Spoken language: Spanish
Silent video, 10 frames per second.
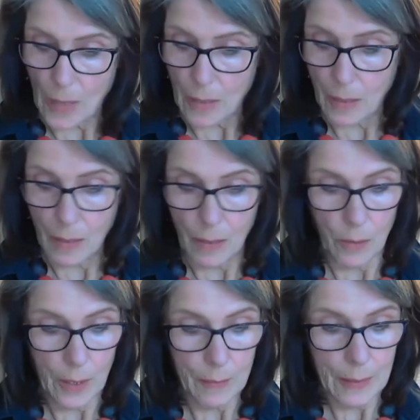
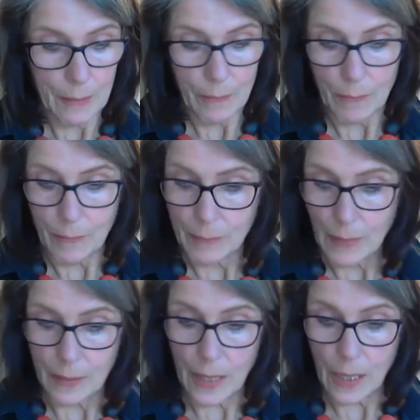eh,
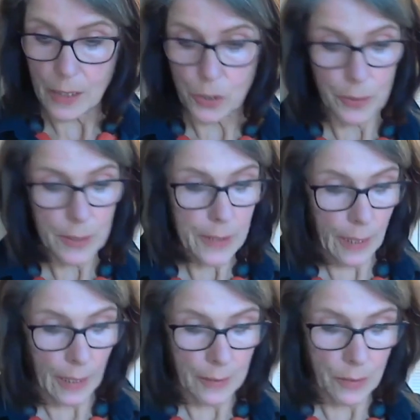relaciones de
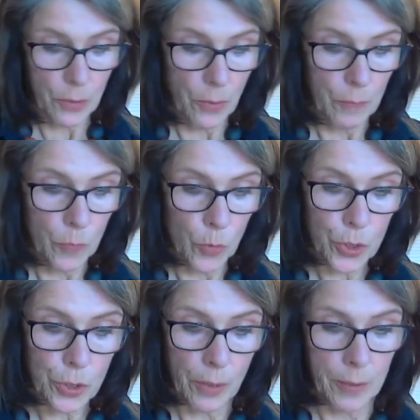género no
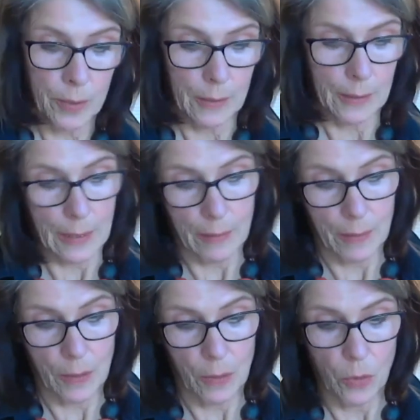son eh,